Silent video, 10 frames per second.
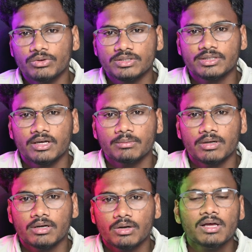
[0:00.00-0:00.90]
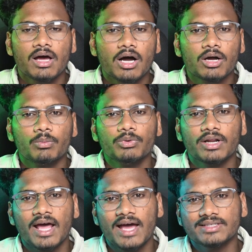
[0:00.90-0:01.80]
యూనివర్సిటీ అనమాట ఆ
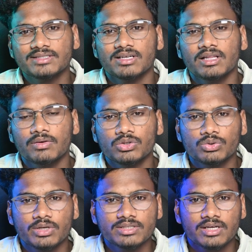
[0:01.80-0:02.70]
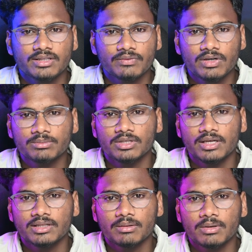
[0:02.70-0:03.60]
కంప్యూటర్ యాక్సెస్ అనేది వాళ్ళ స్టూడెంట్స్కి అయితే ఇవ్వడం
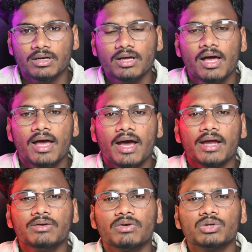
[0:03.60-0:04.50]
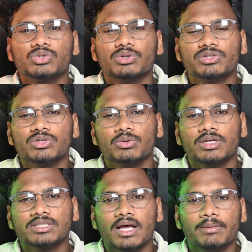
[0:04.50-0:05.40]
జరిగిందనమాట అండ్ వాళ్ళ స్టూడెంట్స్ని కూడా
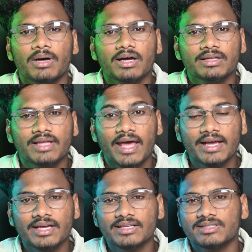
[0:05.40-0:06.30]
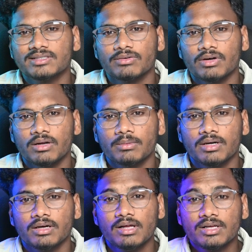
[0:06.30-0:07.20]
చాలా బాగా అయితే ఎంకరేజ్ చేసేవాళ్ళు
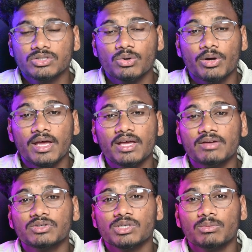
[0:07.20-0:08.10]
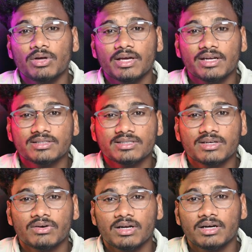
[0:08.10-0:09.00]
అనమాట సో ఏ విషయంలో ఎంకరేజ్
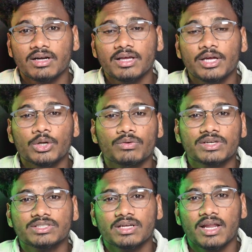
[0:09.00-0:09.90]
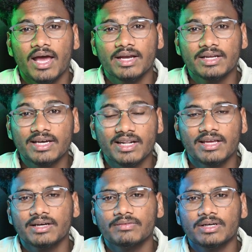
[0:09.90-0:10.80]
చేసేవాళ్ళు అంటే ఇన్నోవేషన్ అండ్
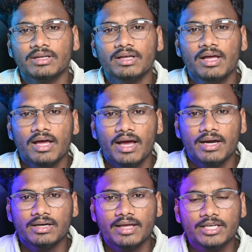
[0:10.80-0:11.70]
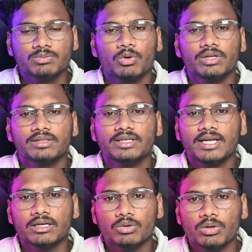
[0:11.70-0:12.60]
క్రియేటివిటీ అండ్ ఎక్స్ప్లోరింగ్ ది
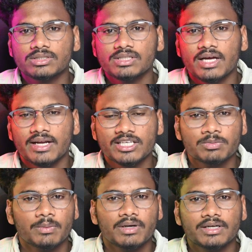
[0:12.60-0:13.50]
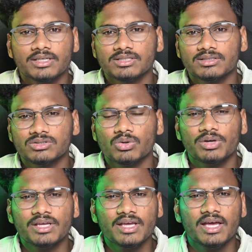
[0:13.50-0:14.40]
టెక్నాలజీ అండ్ ఎక్స్పెరిమెంటేషన్ సో
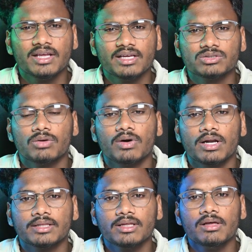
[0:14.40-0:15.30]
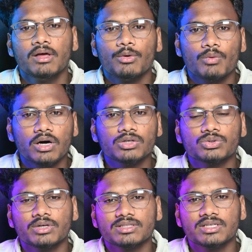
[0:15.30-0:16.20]
ఈ ఏరియాస్లో వాళ్ళైతే వాళ్ళ
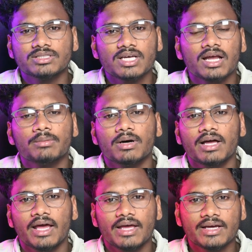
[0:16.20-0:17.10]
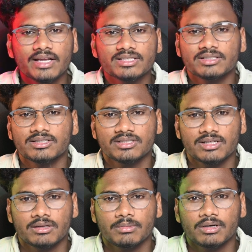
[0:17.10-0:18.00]
స్టూడెంట్స్ని చాలా బాగా ఎంకరేజ్ అయితే
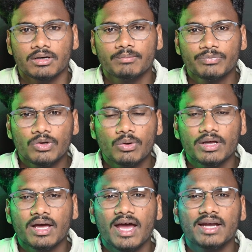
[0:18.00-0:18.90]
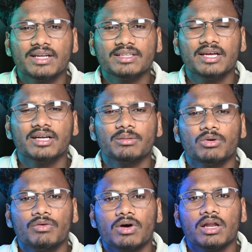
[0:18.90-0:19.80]
చేసేదనమాట ఓకేనా అండ్ ఇదే
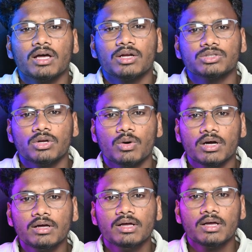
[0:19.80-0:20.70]
టైంలో వాళ్ళ కాలేజ్లో ఒక